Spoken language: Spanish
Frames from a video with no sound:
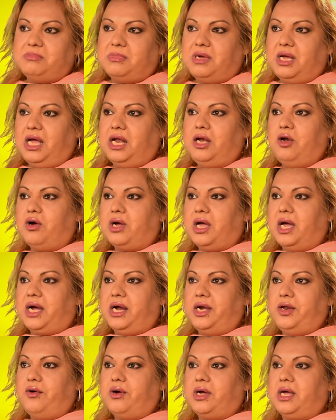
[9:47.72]
es lo que
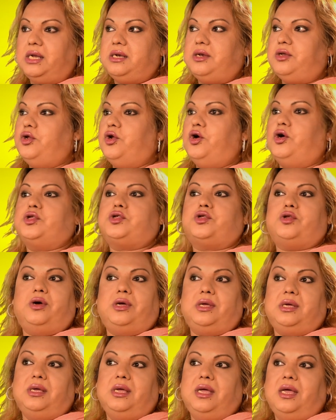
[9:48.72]
creo que no
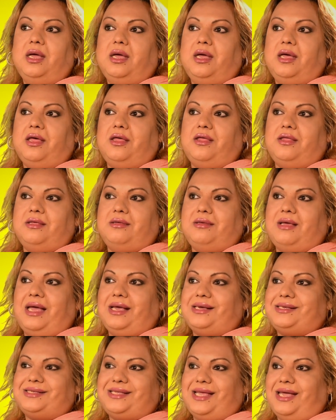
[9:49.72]
estoy
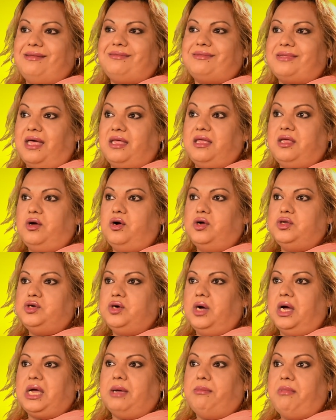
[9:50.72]
exenta, digo
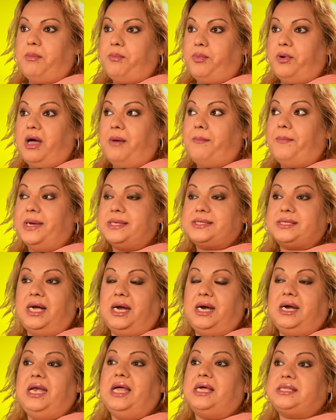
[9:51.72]
yo, a que me puedan
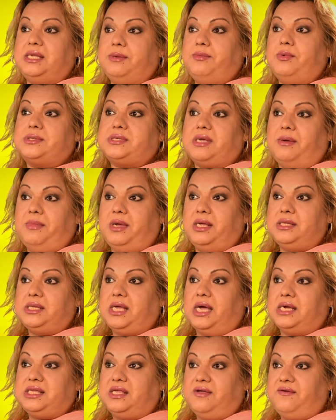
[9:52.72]
pasar
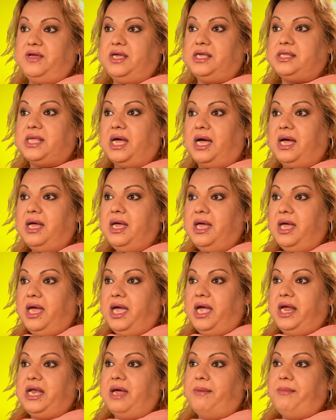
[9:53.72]
lastimosamente activistas
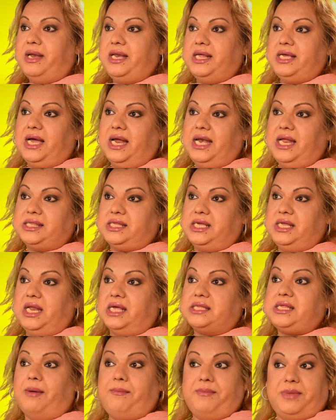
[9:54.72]
en América
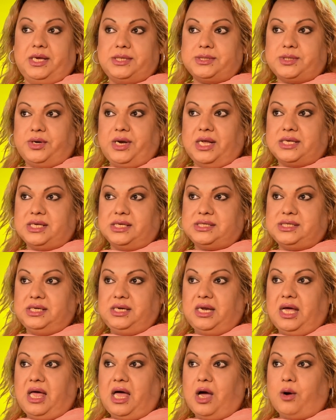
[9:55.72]
Latina también son
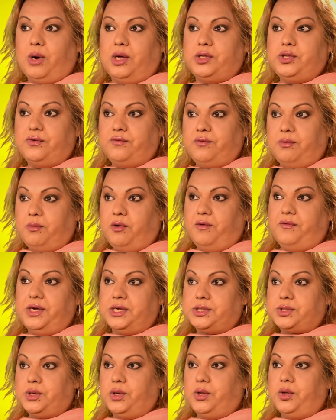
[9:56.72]
asesinadas cuando vos
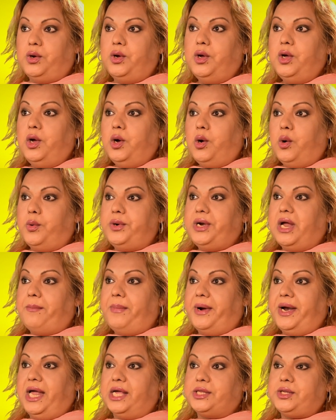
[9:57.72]
moves todo un
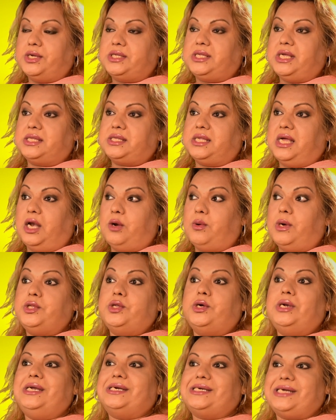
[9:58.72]
aparato estatal,
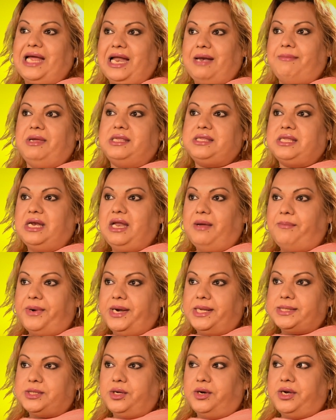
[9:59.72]
cuando realmente le
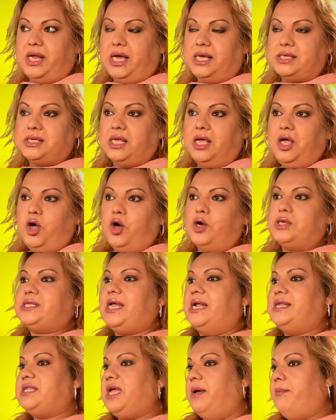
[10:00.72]
presionás. O
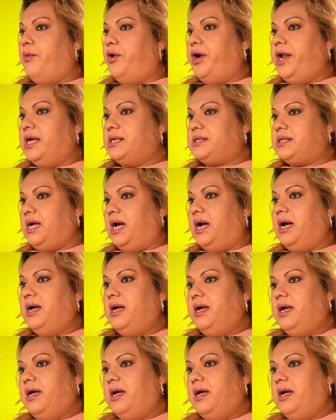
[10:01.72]
sea, el temor está